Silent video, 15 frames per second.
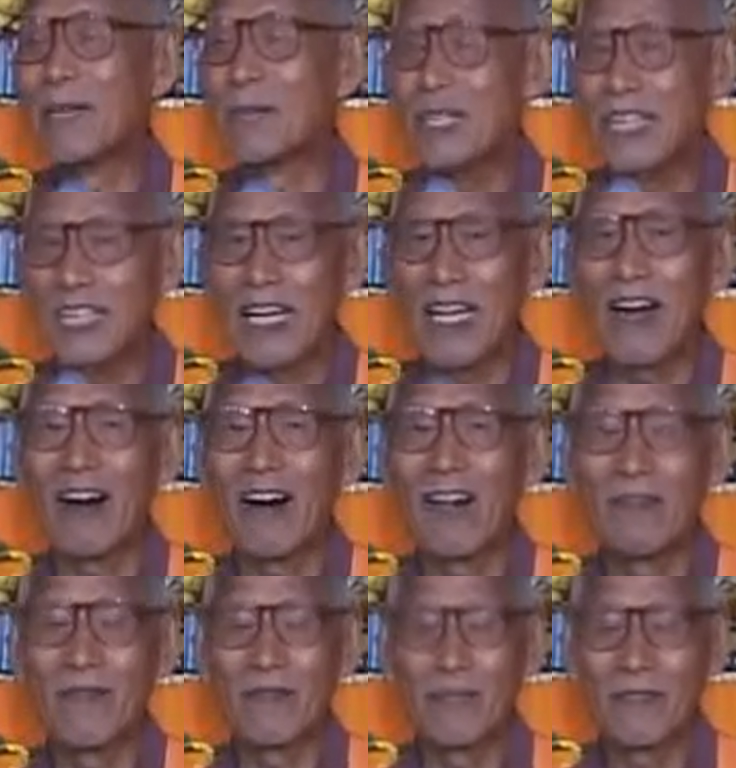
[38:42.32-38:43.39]
一部资料，
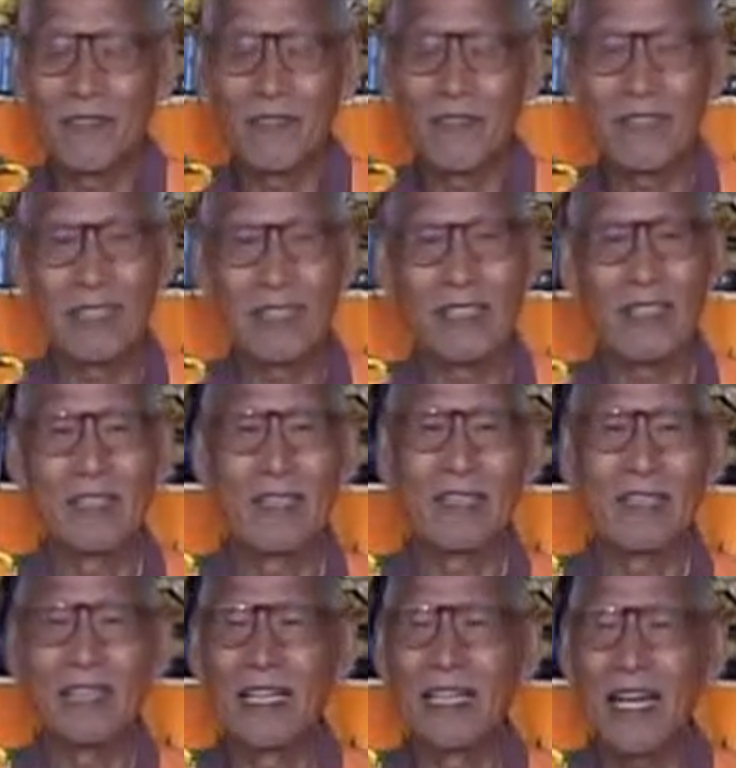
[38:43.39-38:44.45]

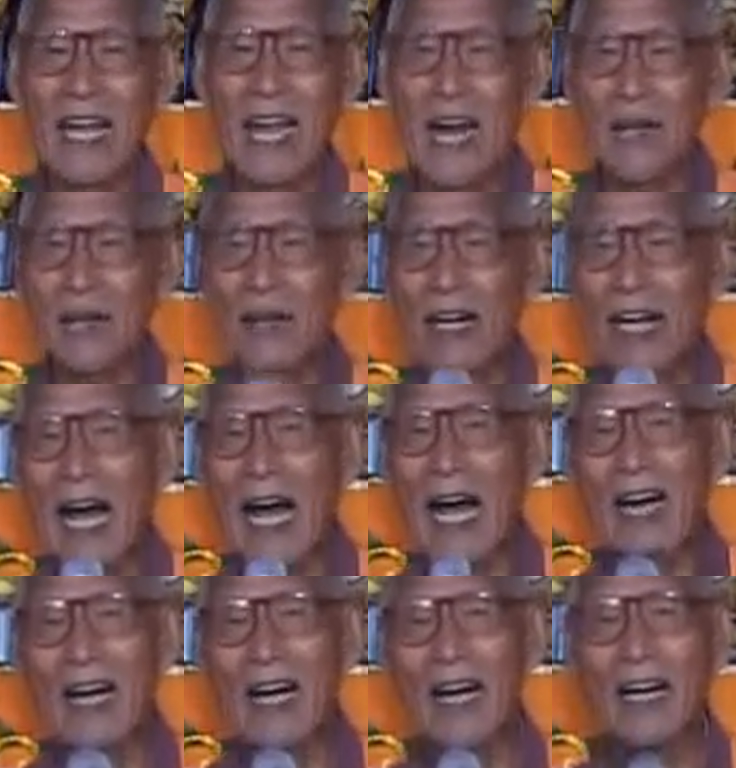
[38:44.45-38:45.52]
就是两种
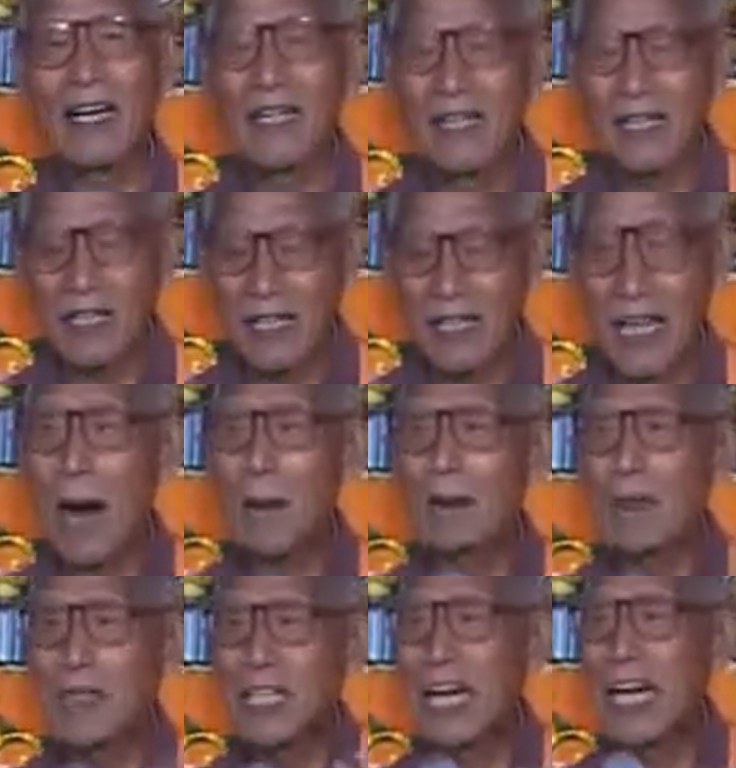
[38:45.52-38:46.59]
了，两
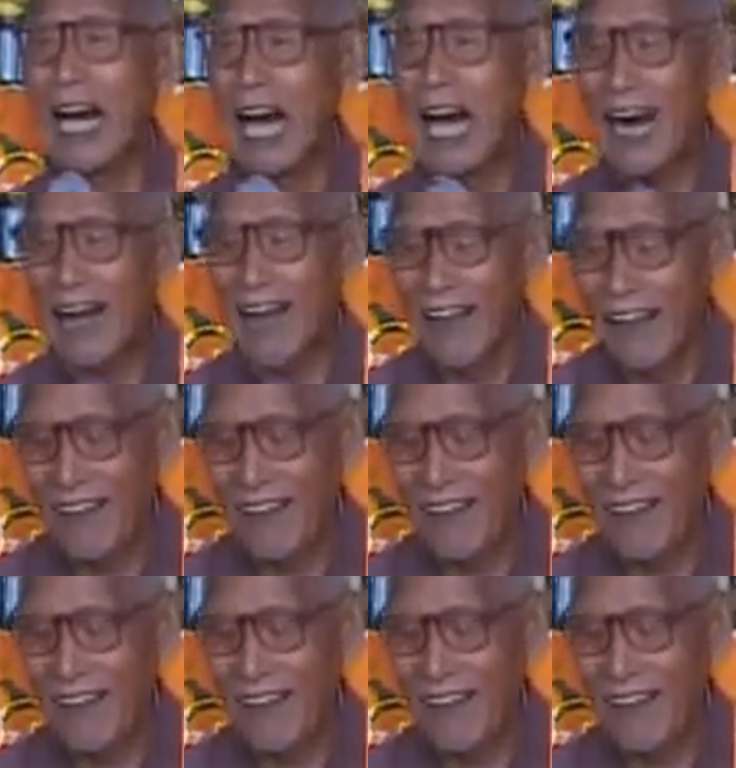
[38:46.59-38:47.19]
部经了。